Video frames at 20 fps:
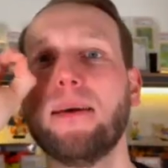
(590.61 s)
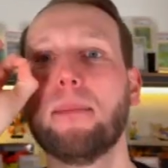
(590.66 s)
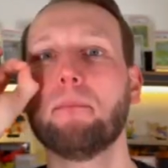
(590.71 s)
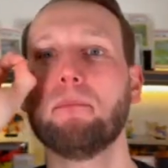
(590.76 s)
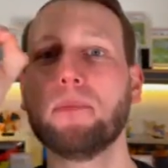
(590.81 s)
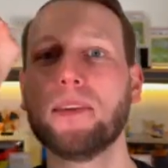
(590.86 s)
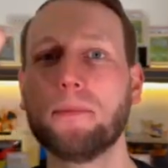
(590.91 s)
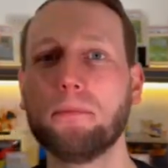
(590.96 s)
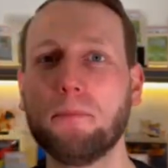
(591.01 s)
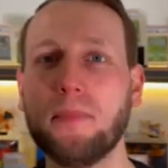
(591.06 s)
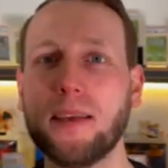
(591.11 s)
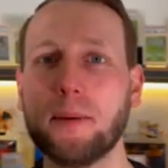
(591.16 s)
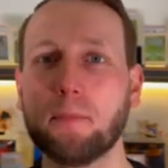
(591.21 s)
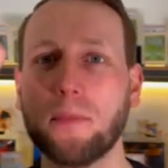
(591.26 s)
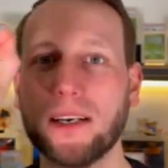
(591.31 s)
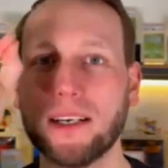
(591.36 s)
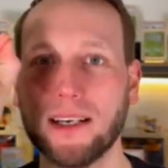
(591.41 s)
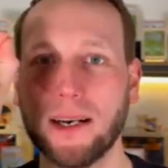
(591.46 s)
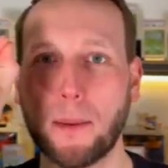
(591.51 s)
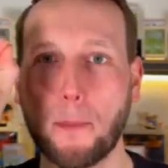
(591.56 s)

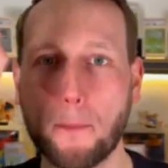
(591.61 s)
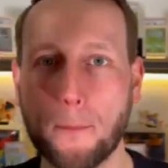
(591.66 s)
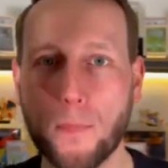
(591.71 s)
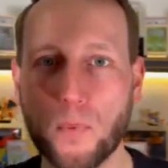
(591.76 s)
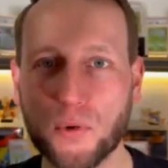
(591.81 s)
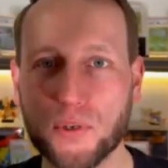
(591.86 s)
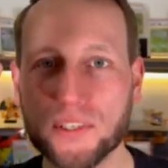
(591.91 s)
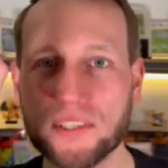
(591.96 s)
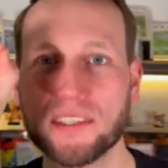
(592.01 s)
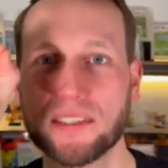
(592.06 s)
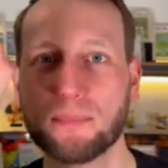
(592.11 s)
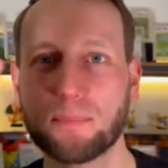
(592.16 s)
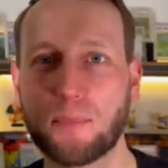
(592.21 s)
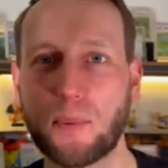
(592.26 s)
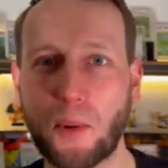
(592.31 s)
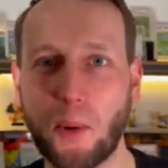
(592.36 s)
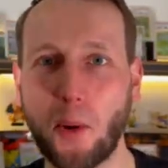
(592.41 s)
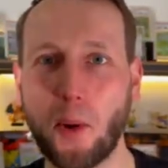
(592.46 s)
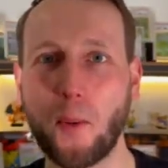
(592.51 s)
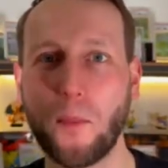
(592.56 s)
Mimikma Munch
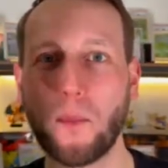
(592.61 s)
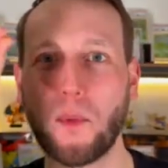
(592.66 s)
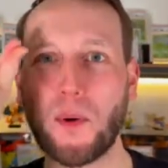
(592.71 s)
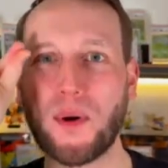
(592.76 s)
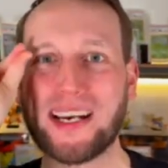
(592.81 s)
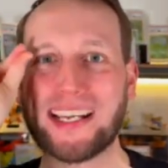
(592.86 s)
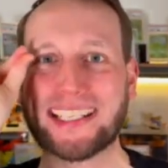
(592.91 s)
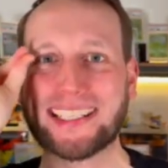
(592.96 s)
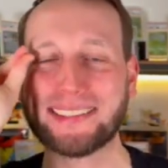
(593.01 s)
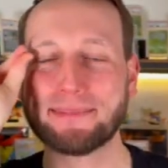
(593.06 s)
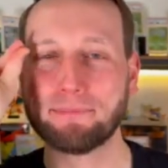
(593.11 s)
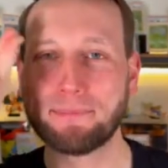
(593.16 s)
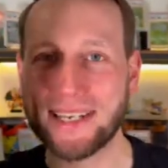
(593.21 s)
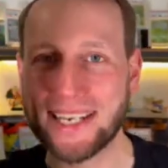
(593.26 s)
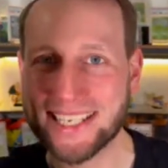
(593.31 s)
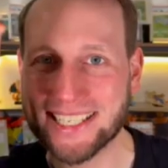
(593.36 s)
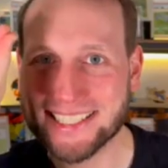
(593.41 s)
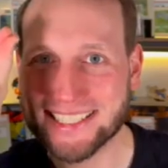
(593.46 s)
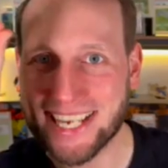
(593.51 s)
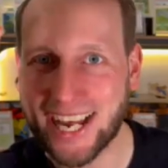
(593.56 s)
Promo
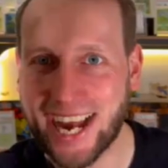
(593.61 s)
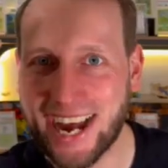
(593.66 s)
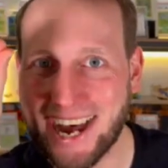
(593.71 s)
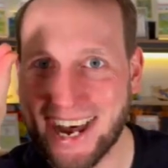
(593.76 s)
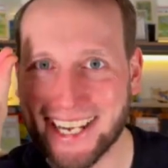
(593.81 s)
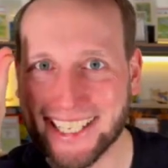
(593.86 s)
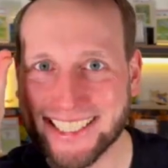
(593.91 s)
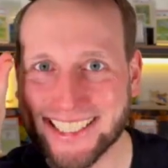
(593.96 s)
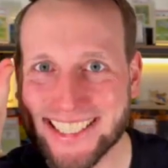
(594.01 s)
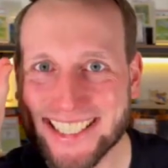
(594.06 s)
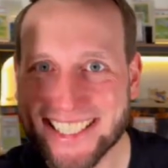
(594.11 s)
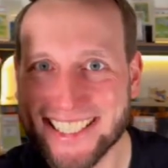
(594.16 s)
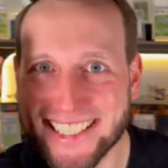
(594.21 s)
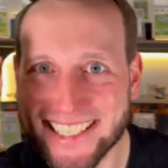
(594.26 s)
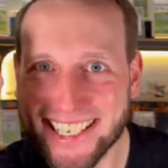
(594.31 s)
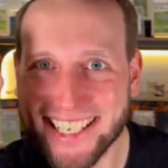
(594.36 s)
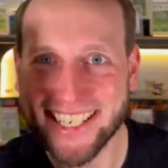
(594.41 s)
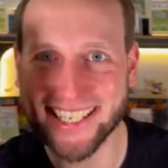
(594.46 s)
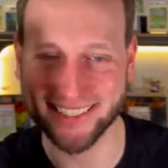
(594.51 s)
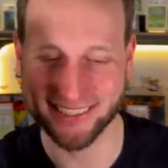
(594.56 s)
PSA
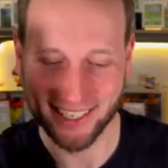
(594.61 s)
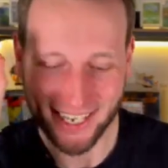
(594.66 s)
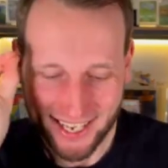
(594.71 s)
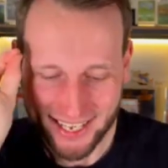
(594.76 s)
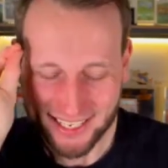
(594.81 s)
10.